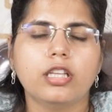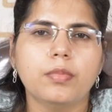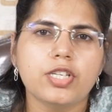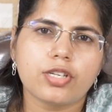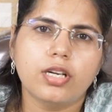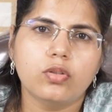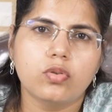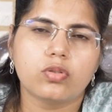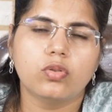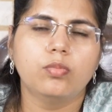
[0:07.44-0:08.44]
नमस्कार
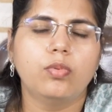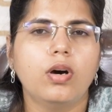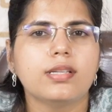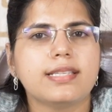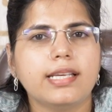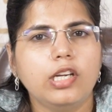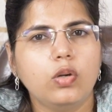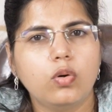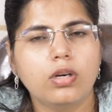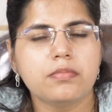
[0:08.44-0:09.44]
दोस्तों बहुत सारे
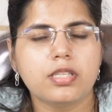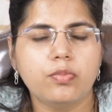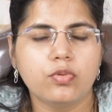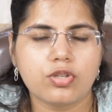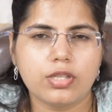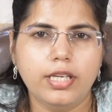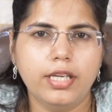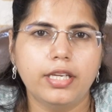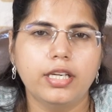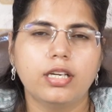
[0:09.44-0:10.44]
लोग हमसे पूछते
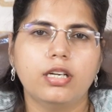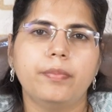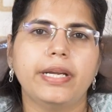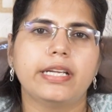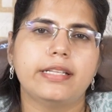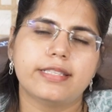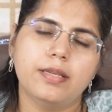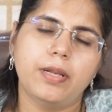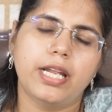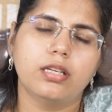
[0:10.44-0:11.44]
हैं कि अगर हम
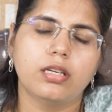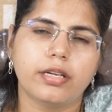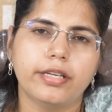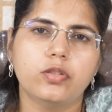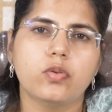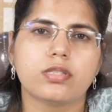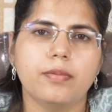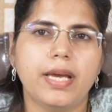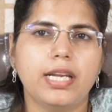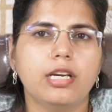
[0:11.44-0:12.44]
प्रेगनेंसी प्लान कर रहे हैं तो
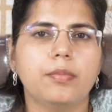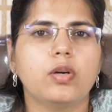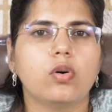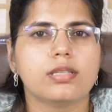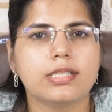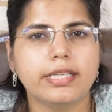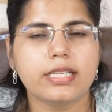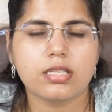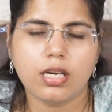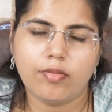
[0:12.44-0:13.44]
उससे पहले हमें कौन से
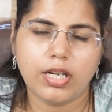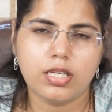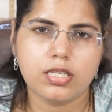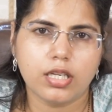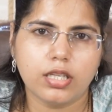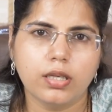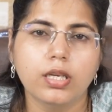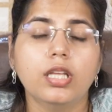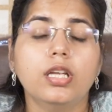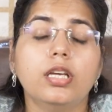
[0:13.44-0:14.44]
टेस्ट करवाना
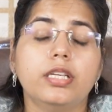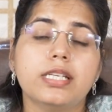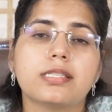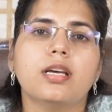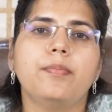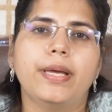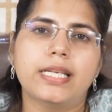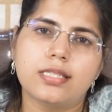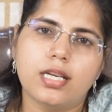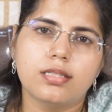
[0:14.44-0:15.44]
चाहिए इसका
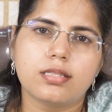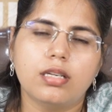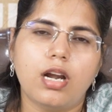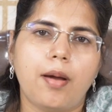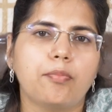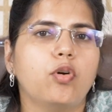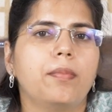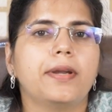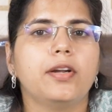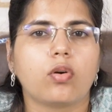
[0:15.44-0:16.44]
बेस्ट आंसर आपको
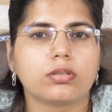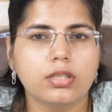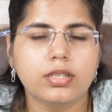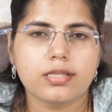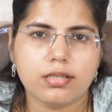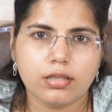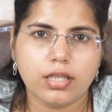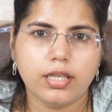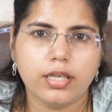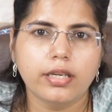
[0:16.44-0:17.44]
आपके डॉक्टर दे
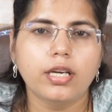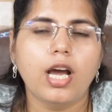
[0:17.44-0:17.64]
सकते हैं